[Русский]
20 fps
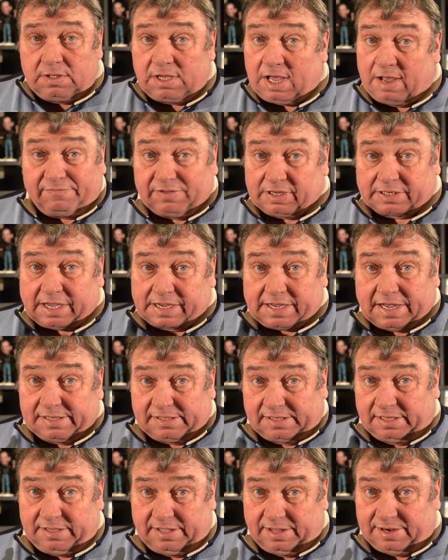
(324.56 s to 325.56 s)
Явно
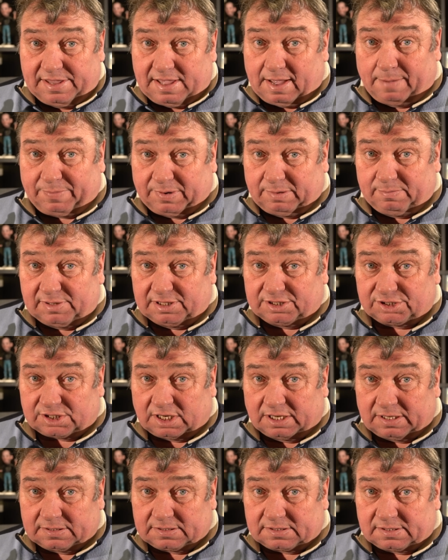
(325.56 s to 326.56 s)
какая-то херня
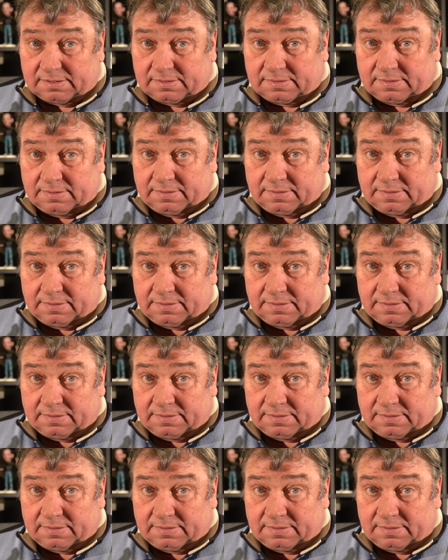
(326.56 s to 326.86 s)
приближается.